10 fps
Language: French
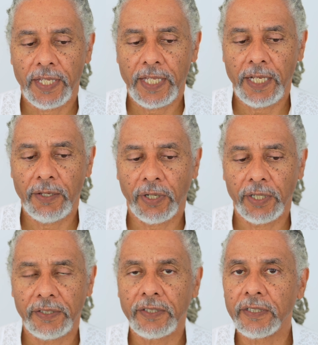il y
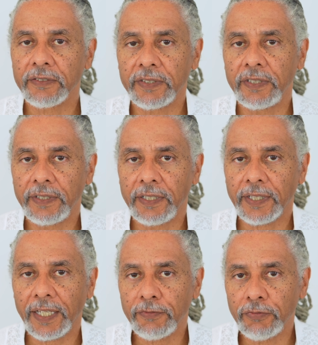aura une densité
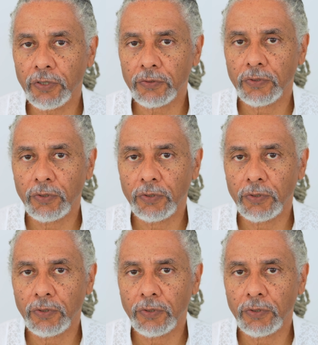très forte